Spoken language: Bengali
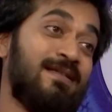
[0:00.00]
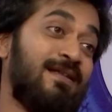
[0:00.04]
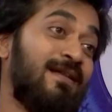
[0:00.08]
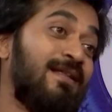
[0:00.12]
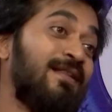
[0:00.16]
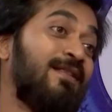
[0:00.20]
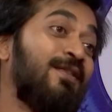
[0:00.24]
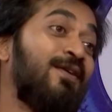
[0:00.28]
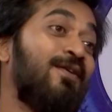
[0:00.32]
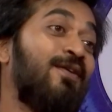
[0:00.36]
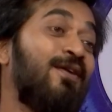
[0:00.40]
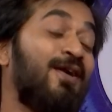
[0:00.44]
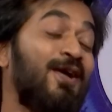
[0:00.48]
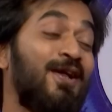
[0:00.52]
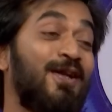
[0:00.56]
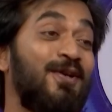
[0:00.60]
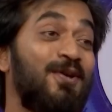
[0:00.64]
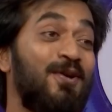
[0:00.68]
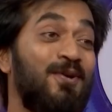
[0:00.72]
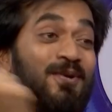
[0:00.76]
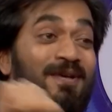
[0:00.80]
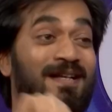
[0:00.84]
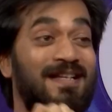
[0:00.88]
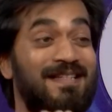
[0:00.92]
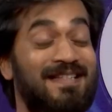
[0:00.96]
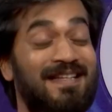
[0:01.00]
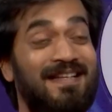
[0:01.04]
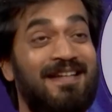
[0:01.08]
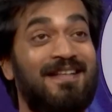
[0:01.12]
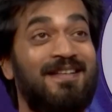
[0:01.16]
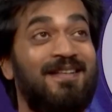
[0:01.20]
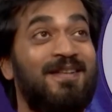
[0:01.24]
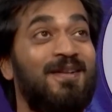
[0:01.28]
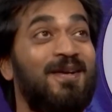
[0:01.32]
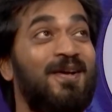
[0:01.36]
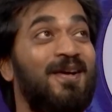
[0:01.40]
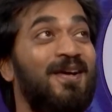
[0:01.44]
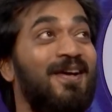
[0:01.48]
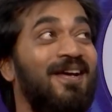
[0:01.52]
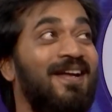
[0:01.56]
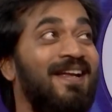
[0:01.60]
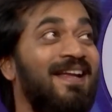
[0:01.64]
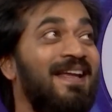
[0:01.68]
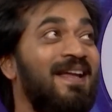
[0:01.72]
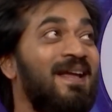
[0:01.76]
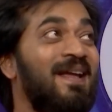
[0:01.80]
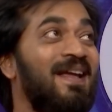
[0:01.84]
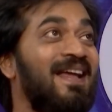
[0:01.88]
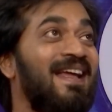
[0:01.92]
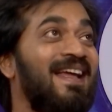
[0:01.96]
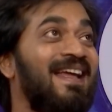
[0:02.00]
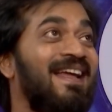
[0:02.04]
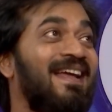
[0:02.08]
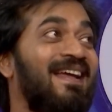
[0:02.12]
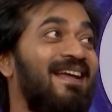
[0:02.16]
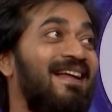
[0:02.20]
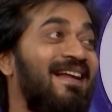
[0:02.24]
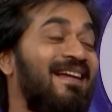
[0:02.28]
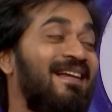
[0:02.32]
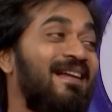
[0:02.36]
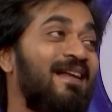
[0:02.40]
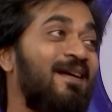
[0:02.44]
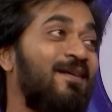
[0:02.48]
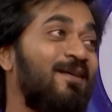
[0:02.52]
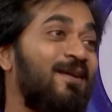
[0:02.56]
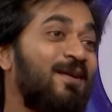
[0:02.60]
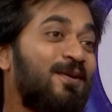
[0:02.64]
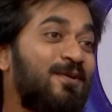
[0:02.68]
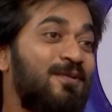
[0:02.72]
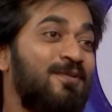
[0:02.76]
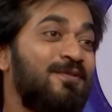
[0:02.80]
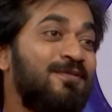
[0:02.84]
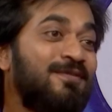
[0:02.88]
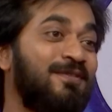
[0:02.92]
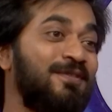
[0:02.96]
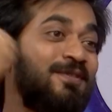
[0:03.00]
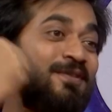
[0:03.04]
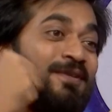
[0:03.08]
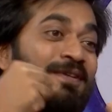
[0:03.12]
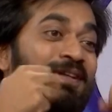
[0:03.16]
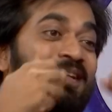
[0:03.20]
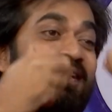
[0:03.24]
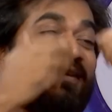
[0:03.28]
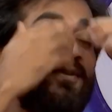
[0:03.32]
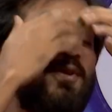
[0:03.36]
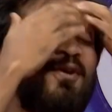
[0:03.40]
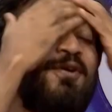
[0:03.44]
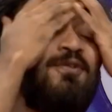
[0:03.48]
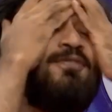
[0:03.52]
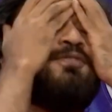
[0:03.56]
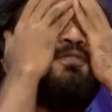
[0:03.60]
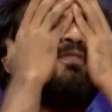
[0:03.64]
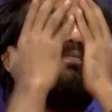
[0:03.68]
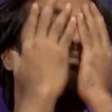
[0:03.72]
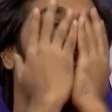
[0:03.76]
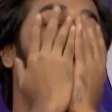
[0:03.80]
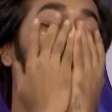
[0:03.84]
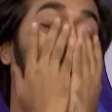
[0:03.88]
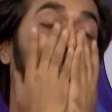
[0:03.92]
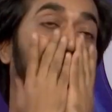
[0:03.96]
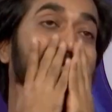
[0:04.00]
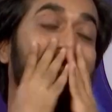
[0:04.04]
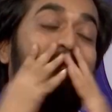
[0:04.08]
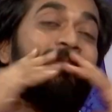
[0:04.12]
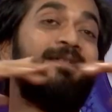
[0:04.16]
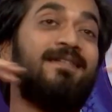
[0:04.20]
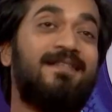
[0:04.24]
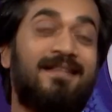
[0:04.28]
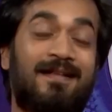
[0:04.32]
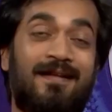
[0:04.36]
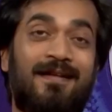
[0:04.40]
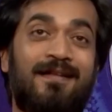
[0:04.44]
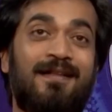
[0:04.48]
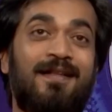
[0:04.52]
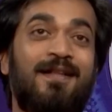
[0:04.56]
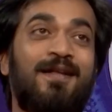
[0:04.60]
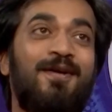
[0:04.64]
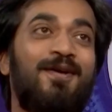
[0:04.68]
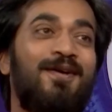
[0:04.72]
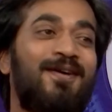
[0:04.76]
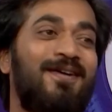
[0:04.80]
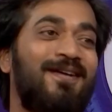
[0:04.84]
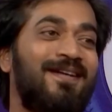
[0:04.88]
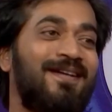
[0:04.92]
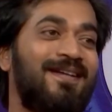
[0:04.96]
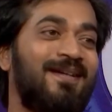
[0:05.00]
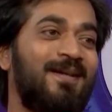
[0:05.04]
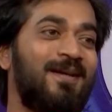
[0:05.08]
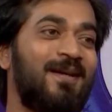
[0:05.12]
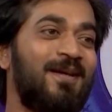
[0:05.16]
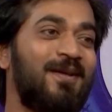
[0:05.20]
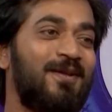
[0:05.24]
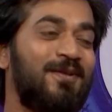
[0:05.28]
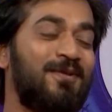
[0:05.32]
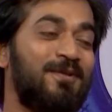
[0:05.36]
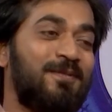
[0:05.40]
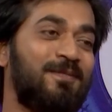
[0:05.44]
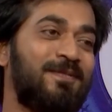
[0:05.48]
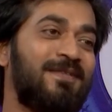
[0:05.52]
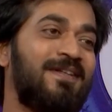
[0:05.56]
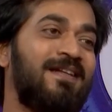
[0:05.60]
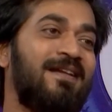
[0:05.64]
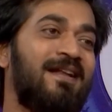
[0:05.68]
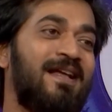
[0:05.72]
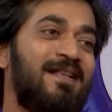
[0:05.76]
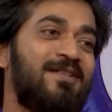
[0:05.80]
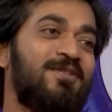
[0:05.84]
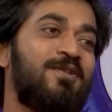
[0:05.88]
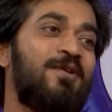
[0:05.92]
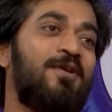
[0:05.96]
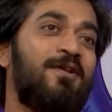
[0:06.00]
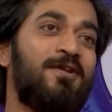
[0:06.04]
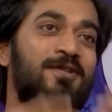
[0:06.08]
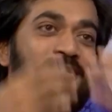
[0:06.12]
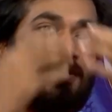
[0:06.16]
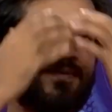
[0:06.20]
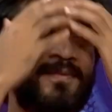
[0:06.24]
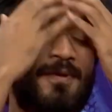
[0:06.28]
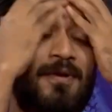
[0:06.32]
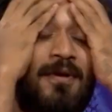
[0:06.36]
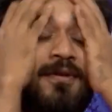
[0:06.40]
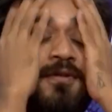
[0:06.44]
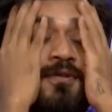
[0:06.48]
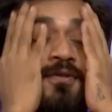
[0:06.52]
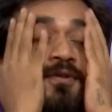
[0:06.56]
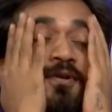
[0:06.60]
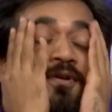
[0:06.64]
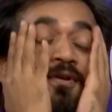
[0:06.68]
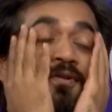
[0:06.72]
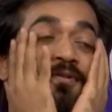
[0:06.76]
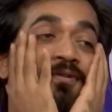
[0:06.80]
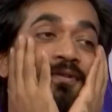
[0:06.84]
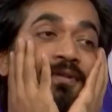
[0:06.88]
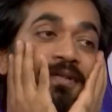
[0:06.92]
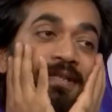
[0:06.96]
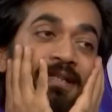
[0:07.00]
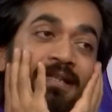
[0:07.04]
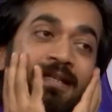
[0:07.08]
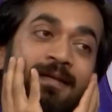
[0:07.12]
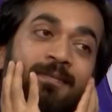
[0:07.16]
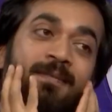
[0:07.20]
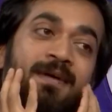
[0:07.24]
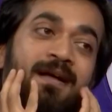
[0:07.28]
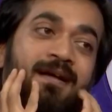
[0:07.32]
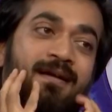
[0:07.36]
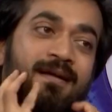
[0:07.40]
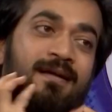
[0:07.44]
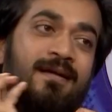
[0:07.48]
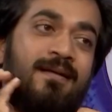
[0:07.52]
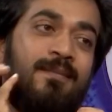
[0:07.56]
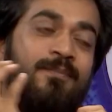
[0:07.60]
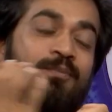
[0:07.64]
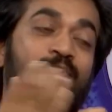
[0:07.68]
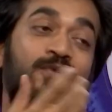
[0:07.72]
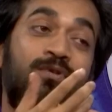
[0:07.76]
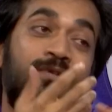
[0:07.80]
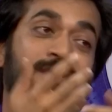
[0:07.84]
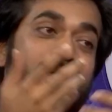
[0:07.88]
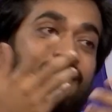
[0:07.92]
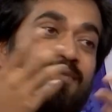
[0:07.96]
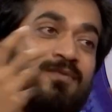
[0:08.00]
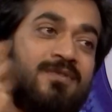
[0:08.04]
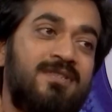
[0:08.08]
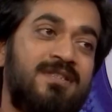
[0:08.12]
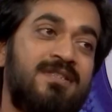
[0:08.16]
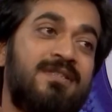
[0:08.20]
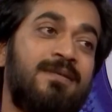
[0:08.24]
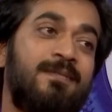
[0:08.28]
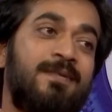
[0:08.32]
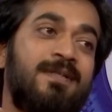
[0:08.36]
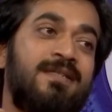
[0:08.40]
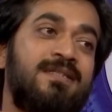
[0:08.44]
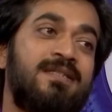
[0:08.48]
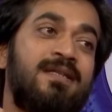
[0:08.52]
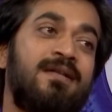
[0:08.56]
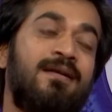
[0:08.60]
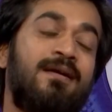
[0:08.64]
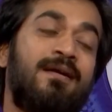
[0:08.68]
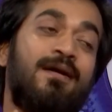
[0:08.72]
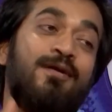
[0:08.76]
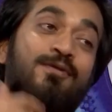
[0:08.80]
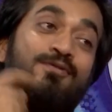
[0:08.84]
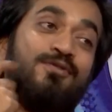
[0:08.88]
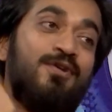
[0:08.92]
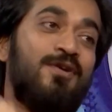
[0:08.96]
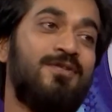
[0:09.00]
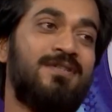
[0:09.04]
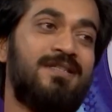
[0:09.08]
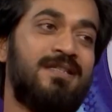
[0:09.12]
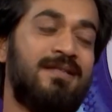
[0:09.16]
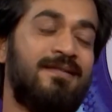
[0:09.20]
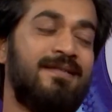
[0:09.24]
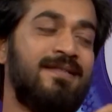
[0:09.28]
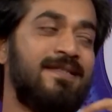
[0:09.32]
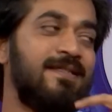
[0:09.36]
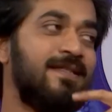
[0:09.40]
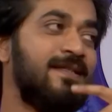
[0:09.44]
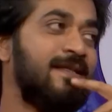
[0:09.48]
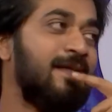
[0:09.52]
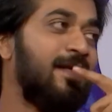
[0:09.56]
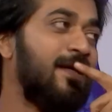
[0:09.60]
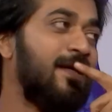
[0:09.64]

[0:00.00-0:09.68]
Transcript: চালাতে হয় নৌকা চালাতে হয় আর না হলে খুন করে রক্ত মেখে আমার থাকতে হয় দুপুরে লাঞ্চ করার সময় হয়তো রক্ত এদিকে মাখা পুরোটা মুছতে পারছি না কারণ কন্টিনিউটি